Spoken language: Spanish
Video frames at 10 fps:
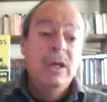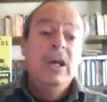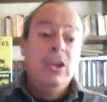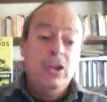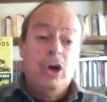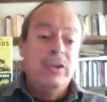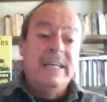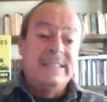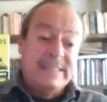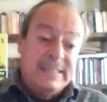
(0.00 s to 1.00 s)
donde
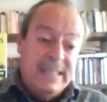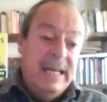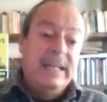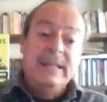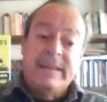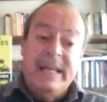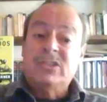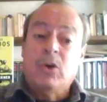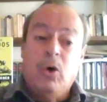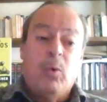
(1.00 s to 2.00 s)
existían tres
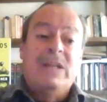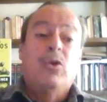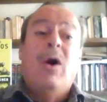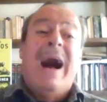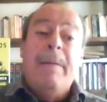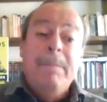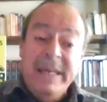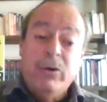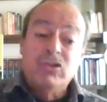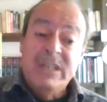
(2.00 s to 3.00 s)
o cuatro
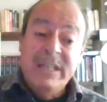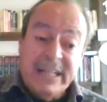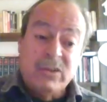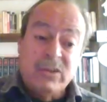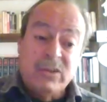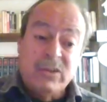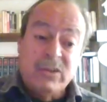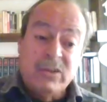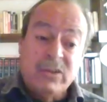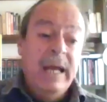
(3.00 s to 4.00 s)
amigos directos de
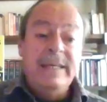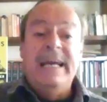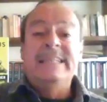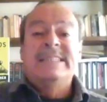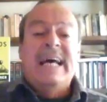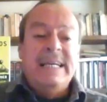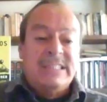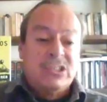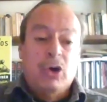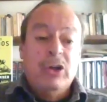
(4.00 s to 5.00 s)
él. Y esa
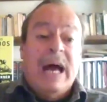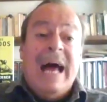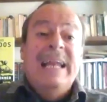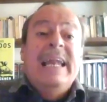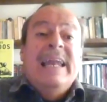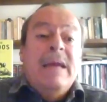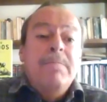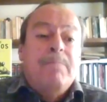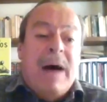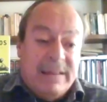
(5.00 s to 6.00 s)
historia a él le
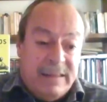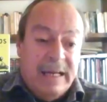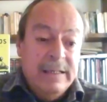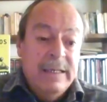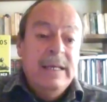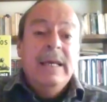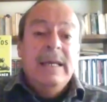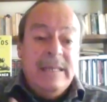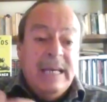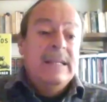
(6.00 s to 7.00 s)
impacta.
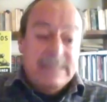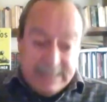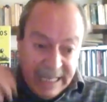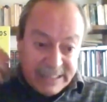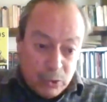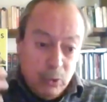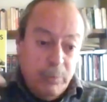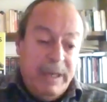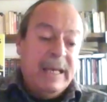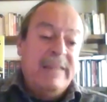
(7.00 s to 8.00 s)
Y él se
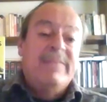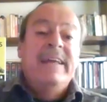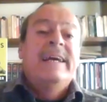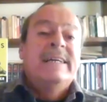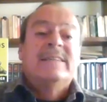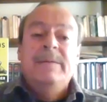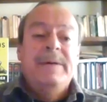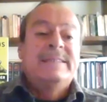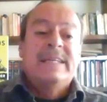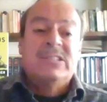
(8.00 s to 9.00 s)
asume que tiene que escribir
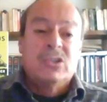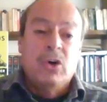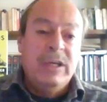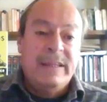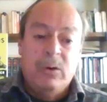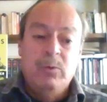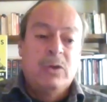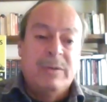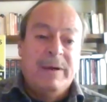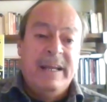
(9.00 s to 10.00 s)
esa historia de alguna
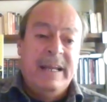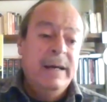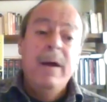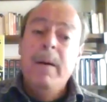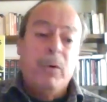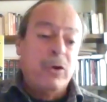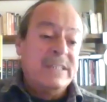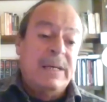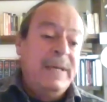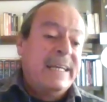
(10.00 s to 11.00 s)
otra manera porque
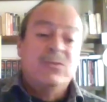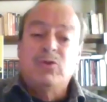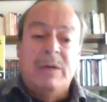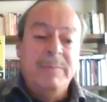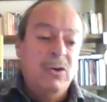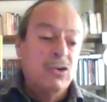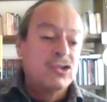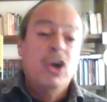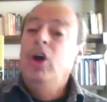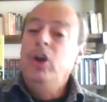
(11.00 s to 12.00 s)
sabía que sus amigos
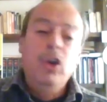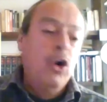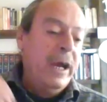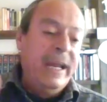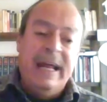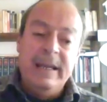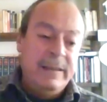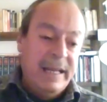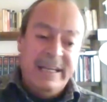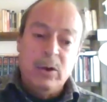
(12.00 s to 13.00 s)
no eran
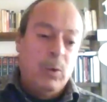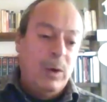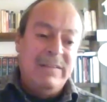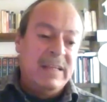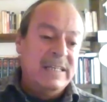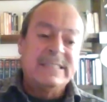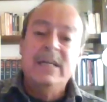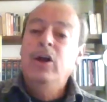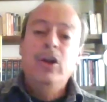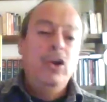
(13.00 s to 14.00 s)
delincuentes,
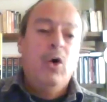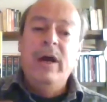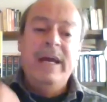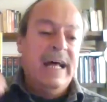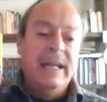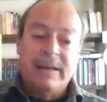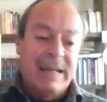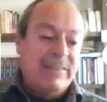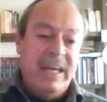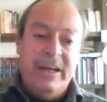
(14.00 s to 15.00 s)
no eran
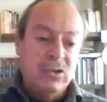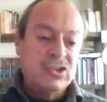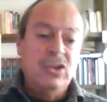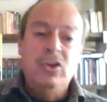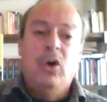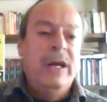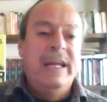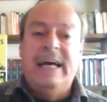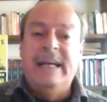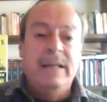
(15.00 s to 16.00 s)
rateros, no
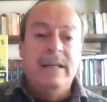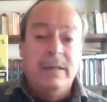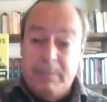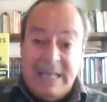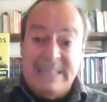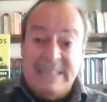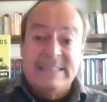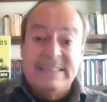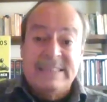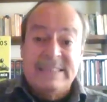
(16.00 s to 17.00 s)
eran más
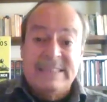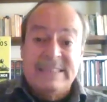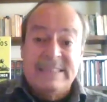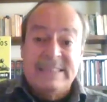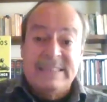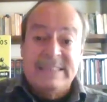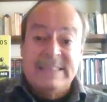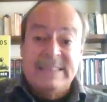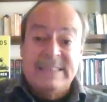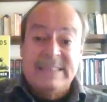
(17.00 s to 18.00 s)
que
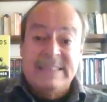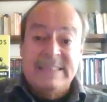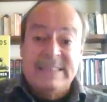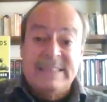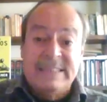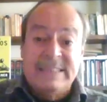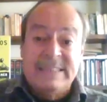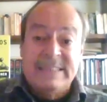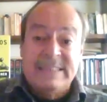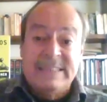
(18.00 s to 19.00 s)
luchadores sociales
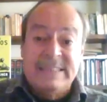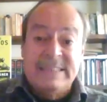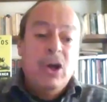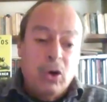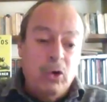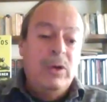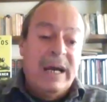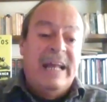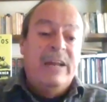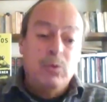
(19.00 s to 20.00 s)
con una gran
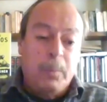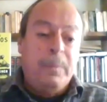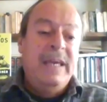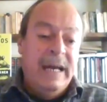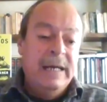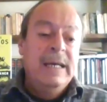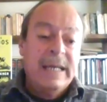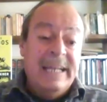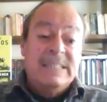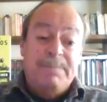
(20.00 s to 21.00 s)
utopía que
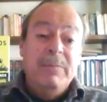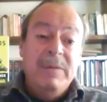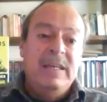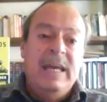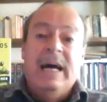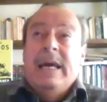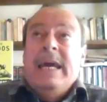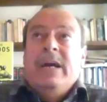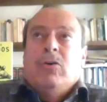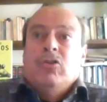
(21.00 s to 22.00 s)
les permitía
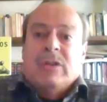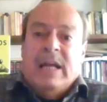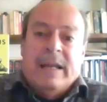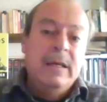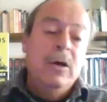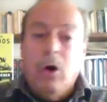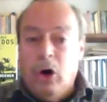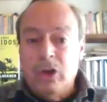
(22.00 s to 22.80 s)
encontrar otra